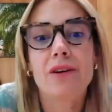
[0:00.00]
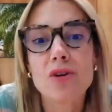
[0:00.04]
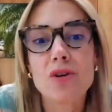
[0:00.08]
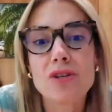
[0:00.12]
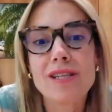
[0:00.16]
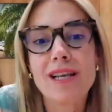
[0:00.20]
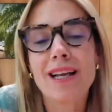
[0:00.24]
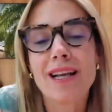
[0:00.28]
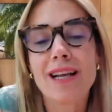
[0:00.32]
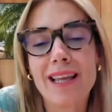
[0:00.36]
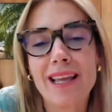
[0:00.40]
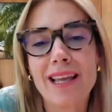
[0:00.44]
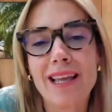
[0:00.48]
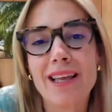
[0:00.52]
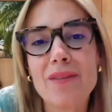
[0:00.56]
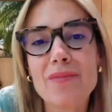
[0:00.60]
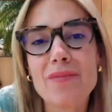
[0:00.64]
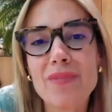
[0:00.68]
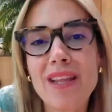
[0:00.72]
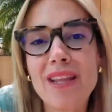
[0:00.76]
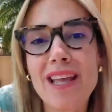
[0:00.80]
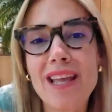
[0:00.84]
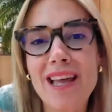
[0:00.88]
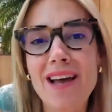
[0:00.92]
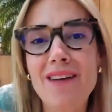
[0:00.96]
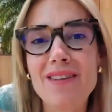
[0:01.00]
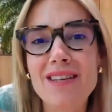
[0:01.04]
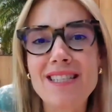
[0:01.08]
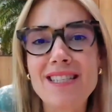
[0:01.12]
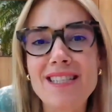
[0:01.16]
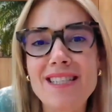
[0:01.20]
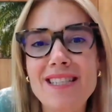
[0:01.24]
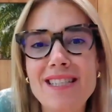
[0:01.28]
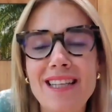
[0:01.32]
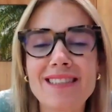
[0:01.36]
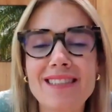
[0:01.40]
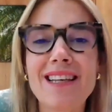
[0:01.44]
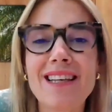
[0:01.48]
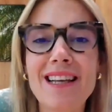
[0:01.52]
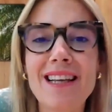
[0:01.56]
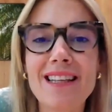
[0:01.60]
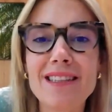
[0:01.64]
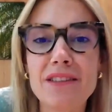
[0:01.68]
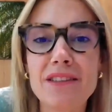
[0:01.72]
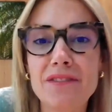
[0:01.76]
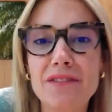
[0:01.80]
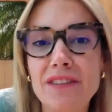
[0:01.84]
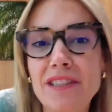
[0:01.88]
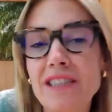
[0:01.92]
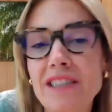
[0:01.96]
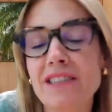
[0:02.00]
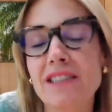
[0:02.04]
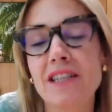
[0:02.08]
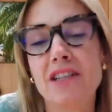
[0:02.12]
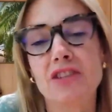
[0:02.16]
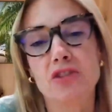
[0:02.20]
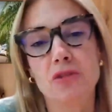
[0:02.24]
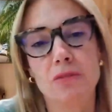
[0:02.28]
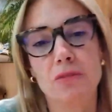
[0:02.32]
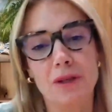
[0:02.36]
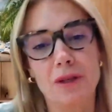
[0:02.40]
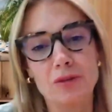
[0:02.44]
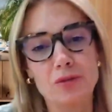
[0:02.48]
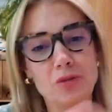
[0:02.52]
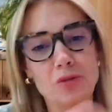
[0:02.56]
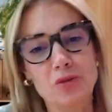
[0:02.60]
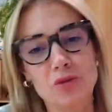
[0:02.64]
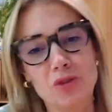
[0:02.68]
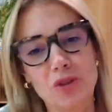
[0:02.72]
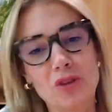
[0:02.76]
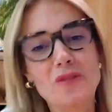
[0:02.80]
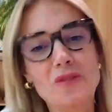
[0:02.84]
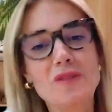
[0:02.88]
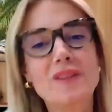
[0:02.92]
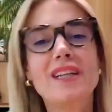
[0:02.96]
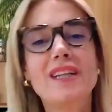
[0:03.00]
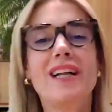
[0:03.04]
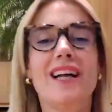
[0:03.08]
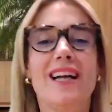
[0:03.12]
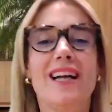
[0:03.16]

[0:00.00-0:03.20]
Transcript: cosa che è abbastanza difficile, soprattutto